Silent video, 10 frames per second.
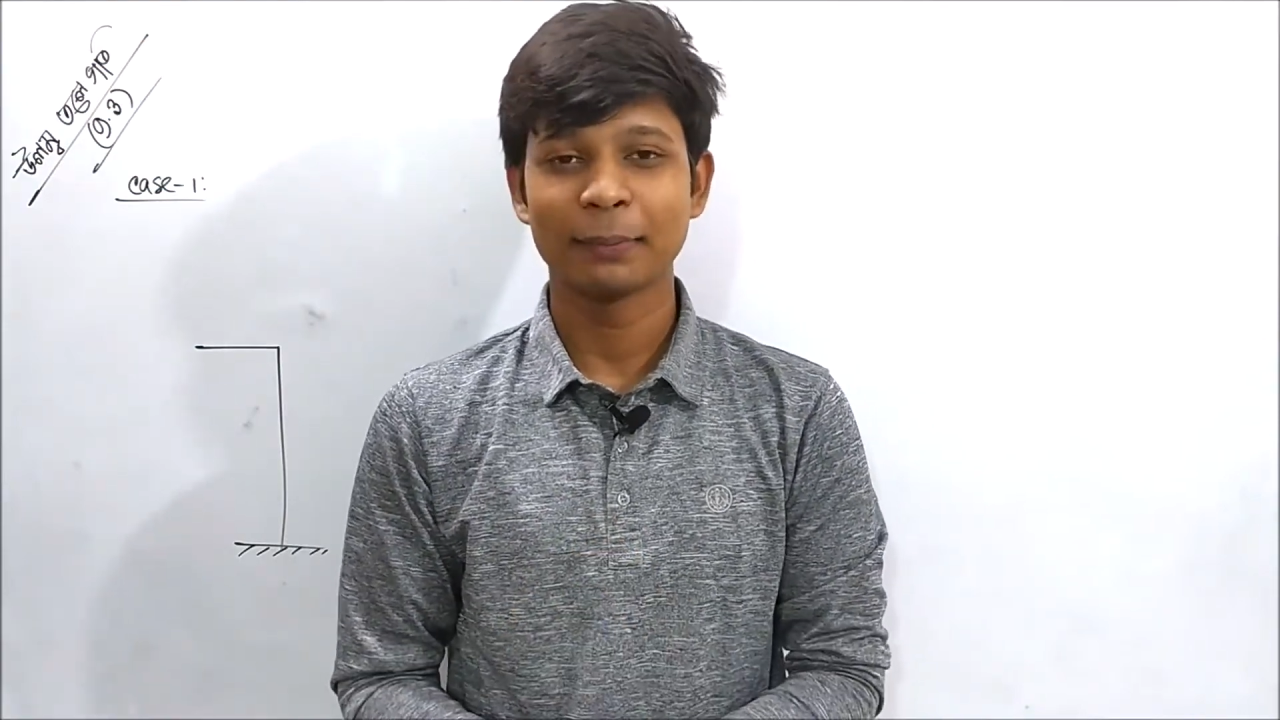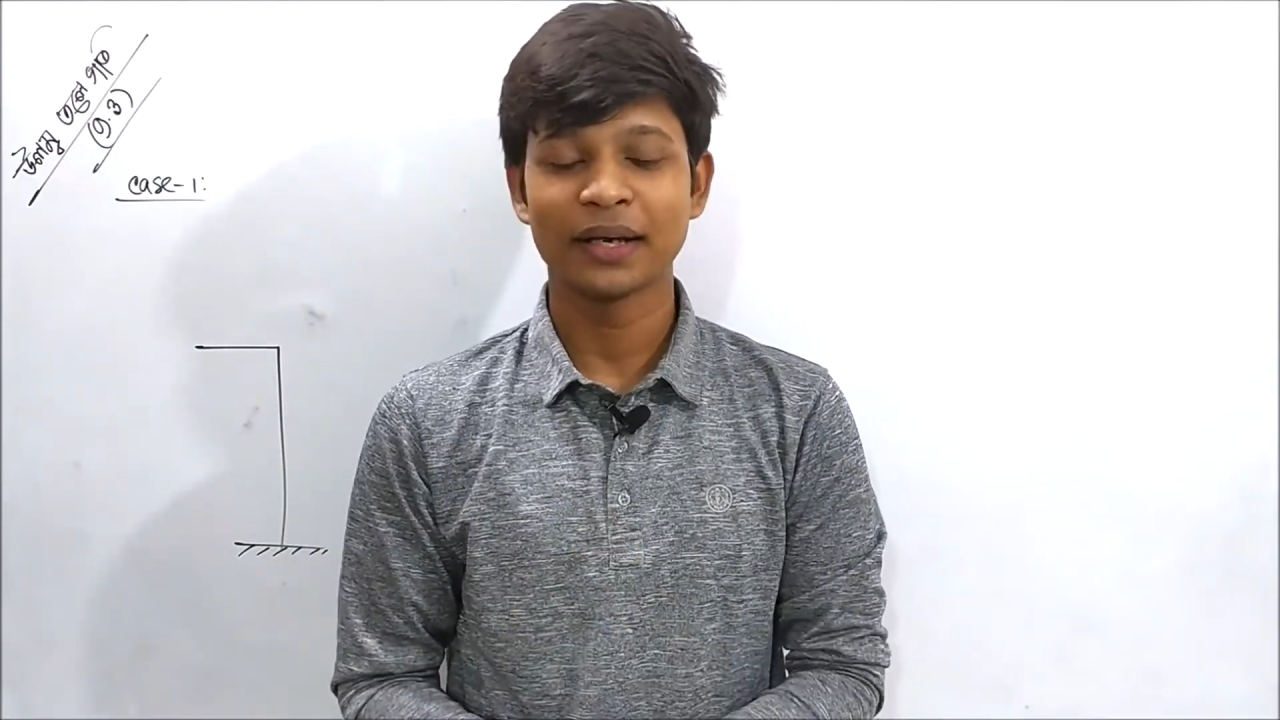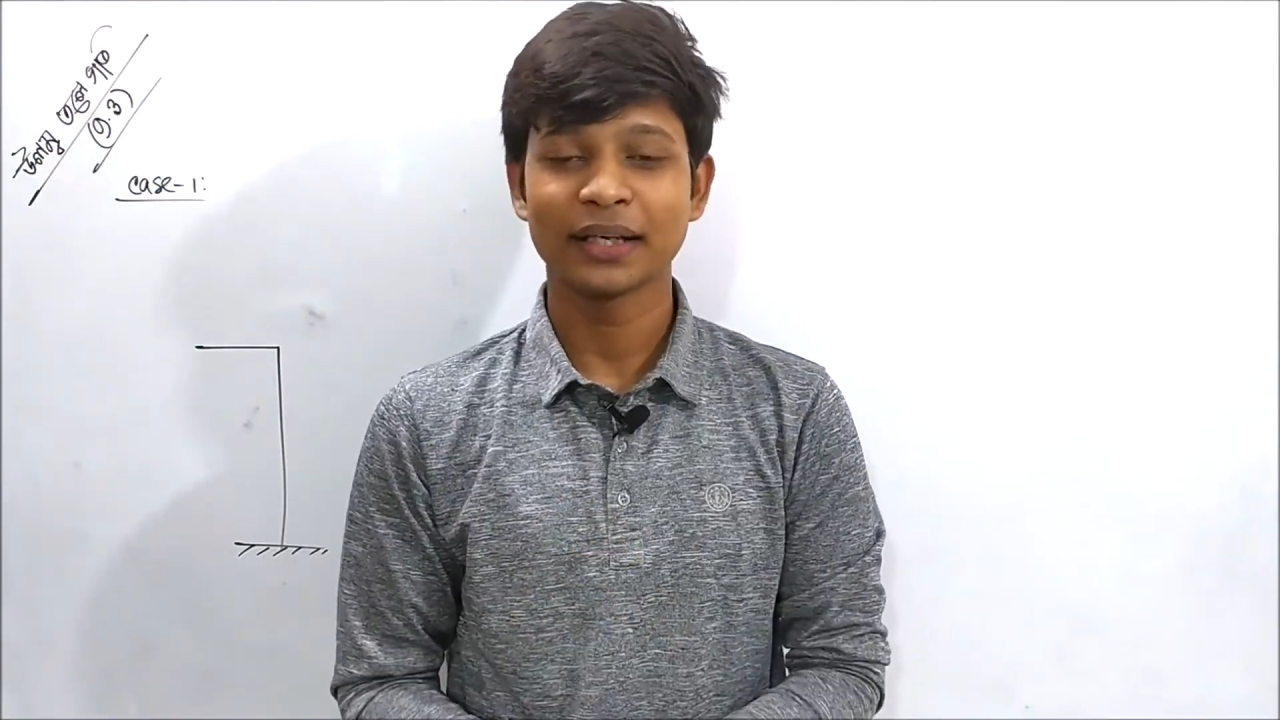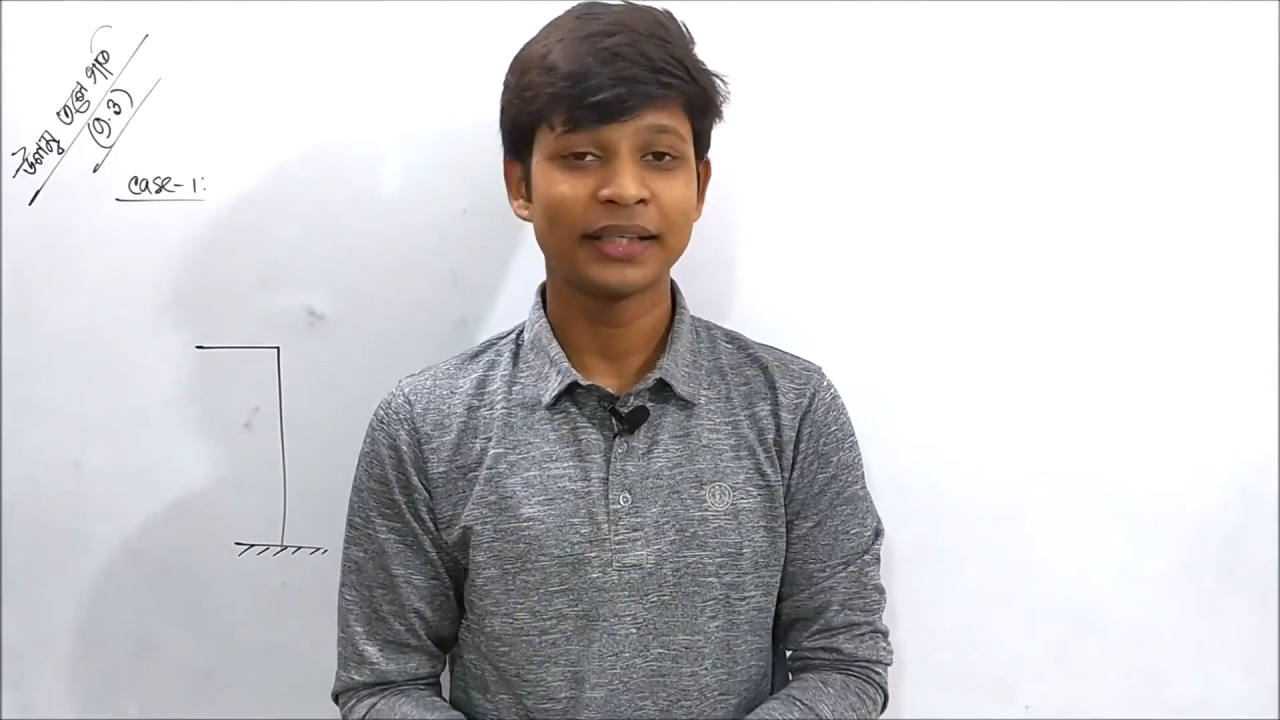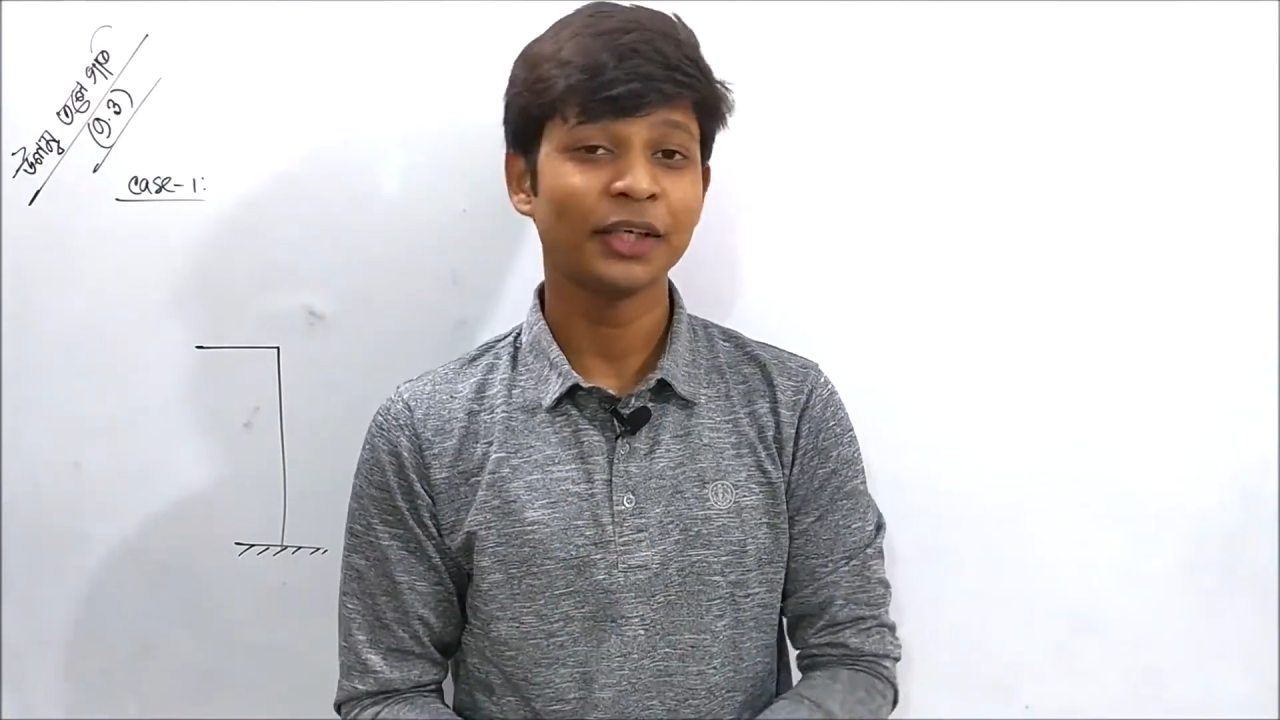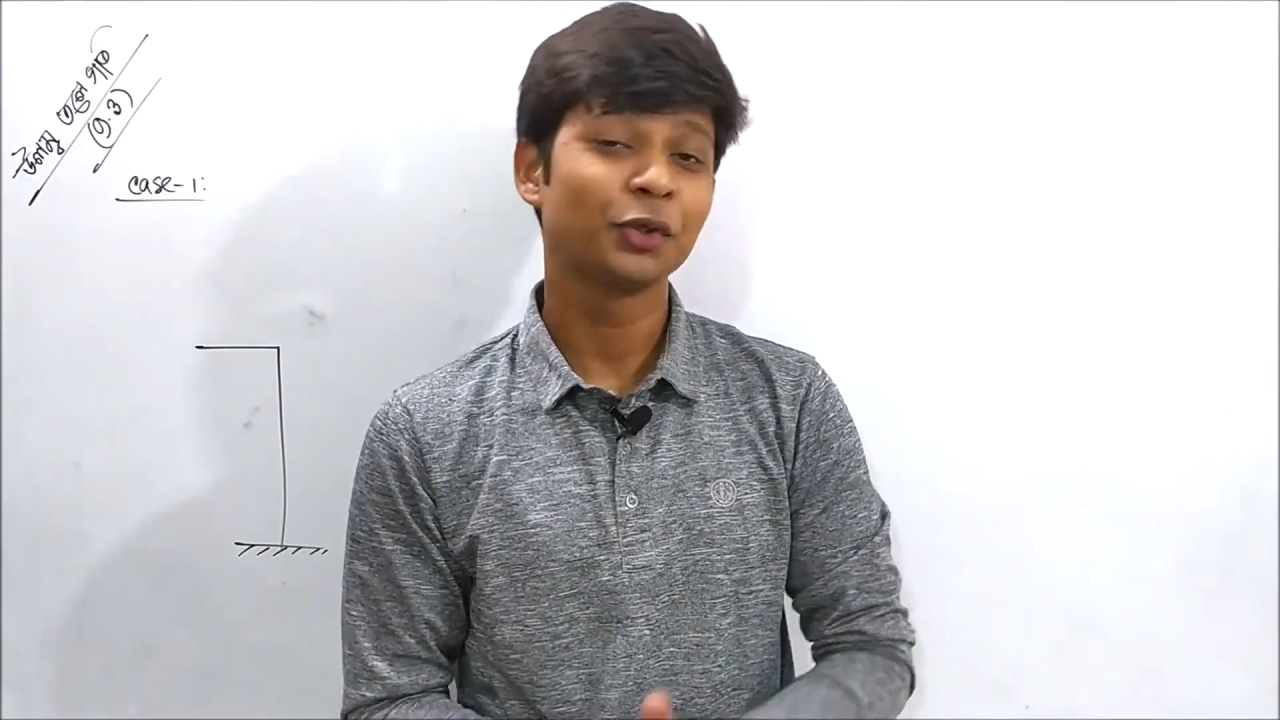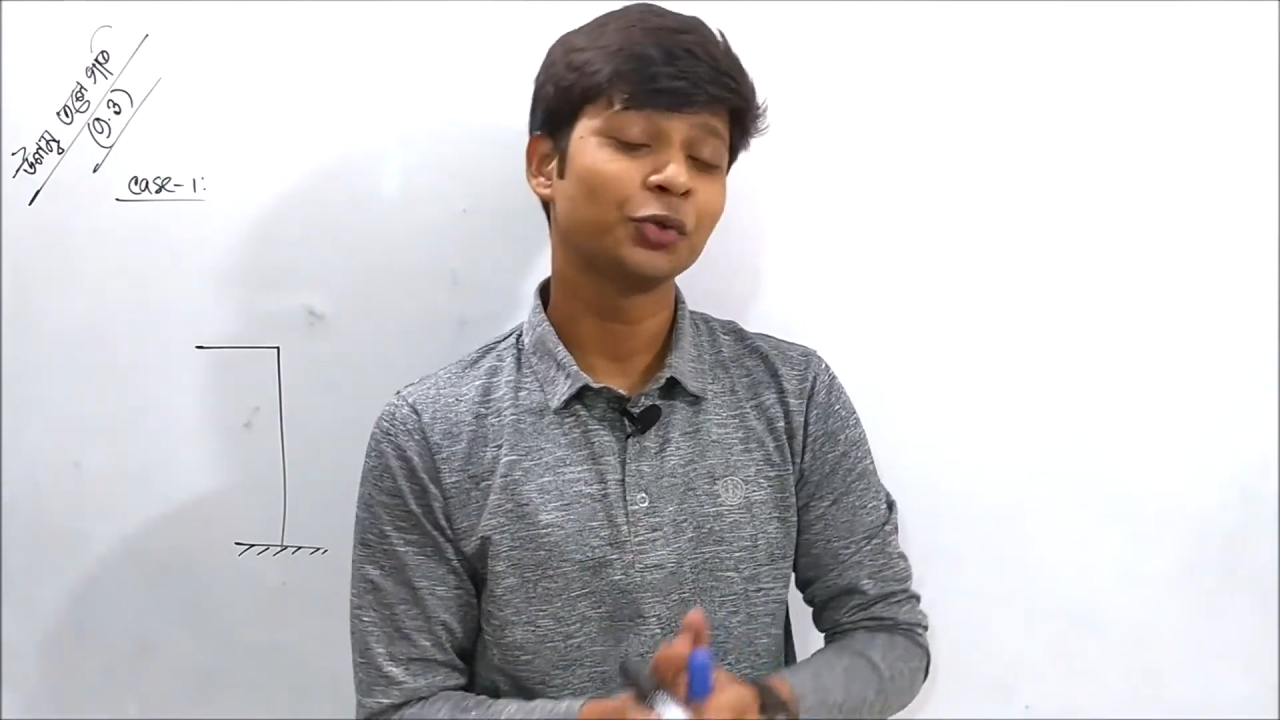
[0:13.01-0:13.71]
আমরা একটা